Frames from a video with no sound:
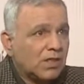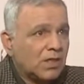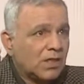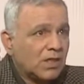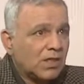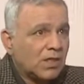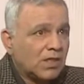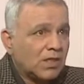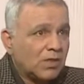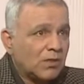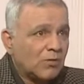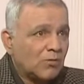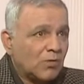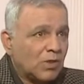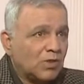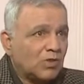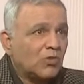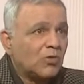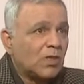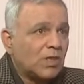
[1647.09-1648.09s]
آه،
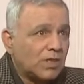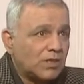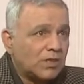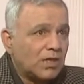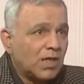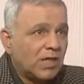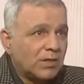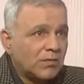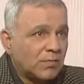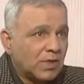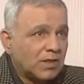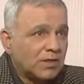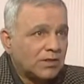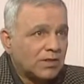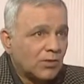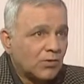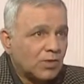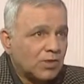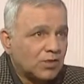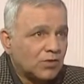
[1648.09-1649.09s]
والدول الداعمه
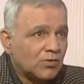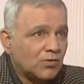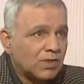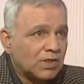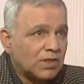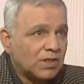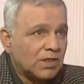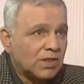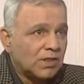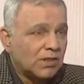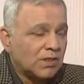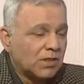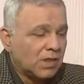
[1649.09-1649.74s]
للدوله السوريه